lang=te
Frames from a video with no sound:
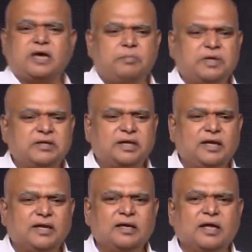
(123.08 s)
కాబట్టి
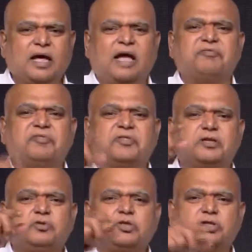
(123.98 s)
అందరి
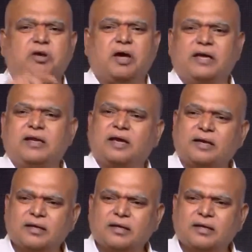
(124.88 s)
దృష్టిలో ఆయనే